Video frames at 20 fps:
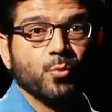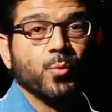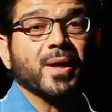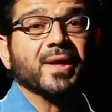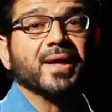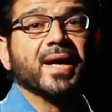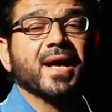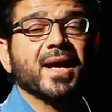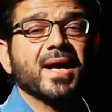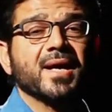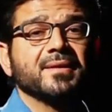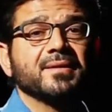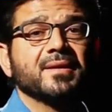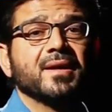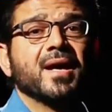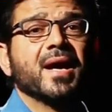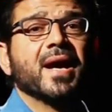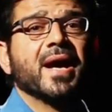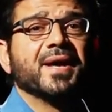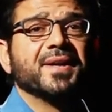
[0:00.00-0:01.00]
والآن
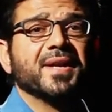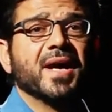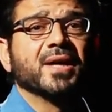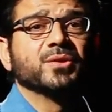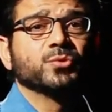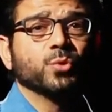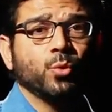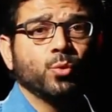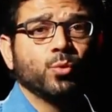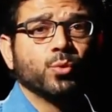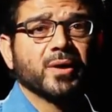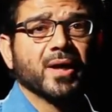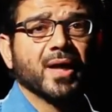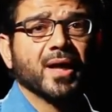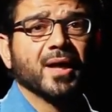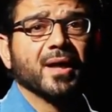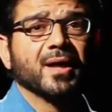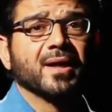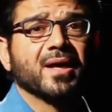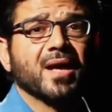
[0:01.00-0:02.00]
أنا أدعوك
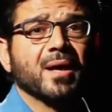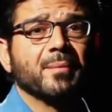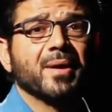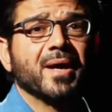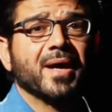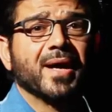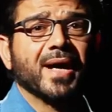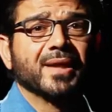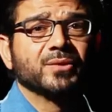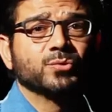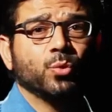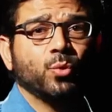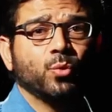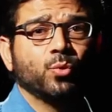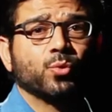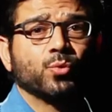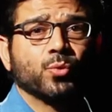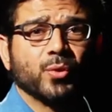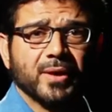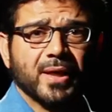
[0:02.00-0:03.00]
كما
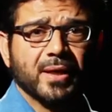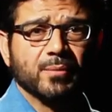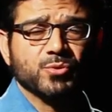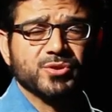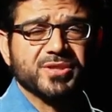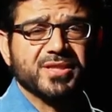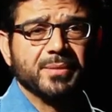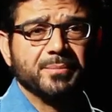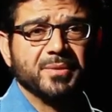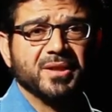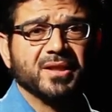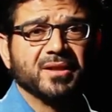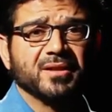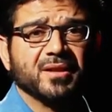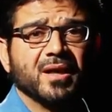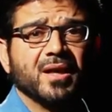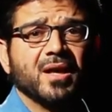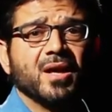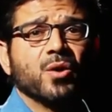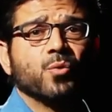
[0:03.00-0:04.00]
أدعو كل
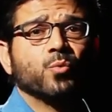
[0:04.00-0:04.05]
المسلمين